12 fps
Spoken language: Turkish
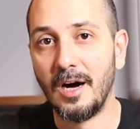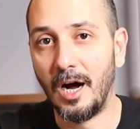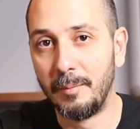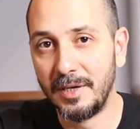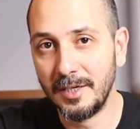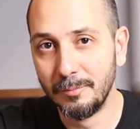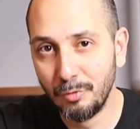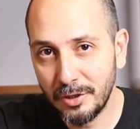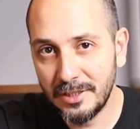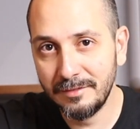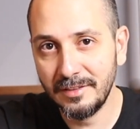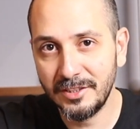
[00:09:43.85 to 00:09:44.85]
Ama bu
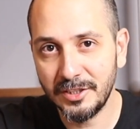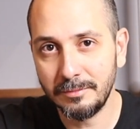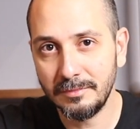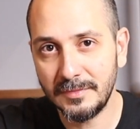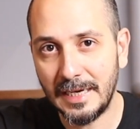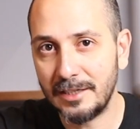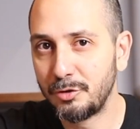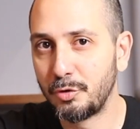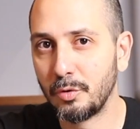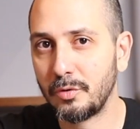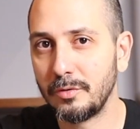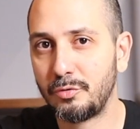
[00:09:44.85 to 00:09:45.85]
kıvılcım yani
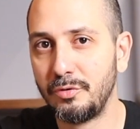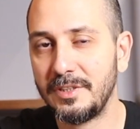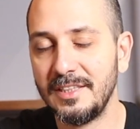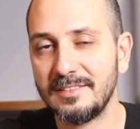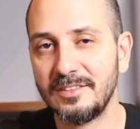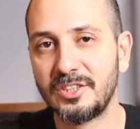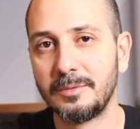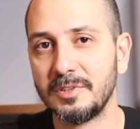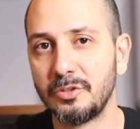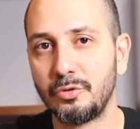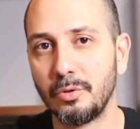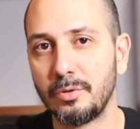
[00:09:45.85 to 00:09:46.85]
çok Türkiye
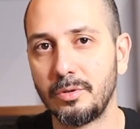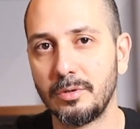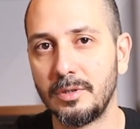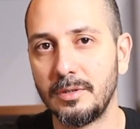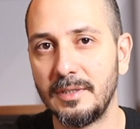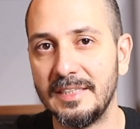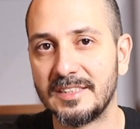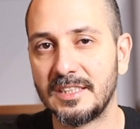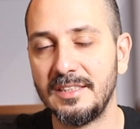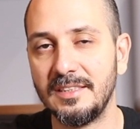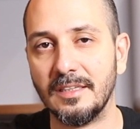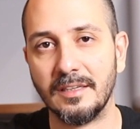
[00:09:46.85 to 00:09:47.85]
sıçraması çok e,
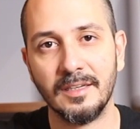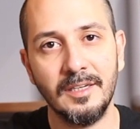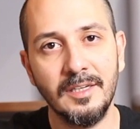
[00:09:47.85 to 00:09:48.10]
eski değil.